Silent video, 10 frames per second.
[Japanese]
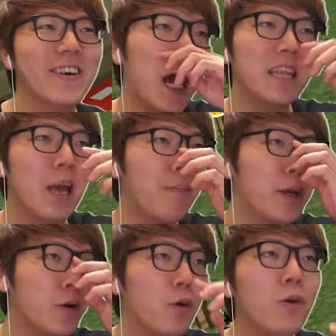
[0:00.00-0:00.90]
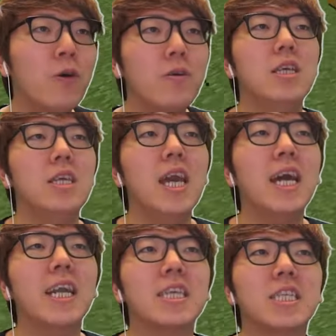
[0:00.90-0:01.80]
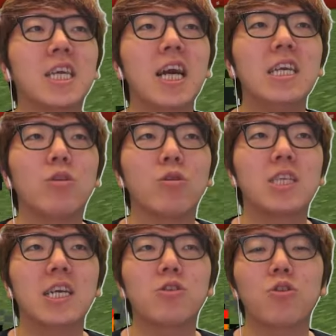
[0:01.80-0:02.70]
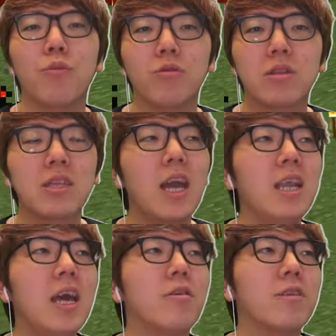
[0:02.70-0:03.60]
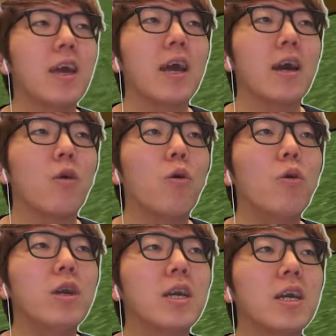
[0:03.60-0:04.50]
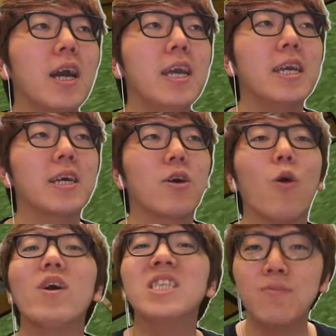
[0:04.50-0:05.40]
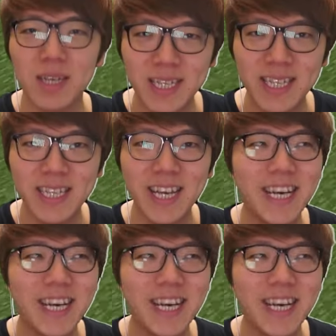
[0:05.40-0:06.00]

あとやっぱりこの家から近い土地がちょっともったいないので、ここ一回壊します。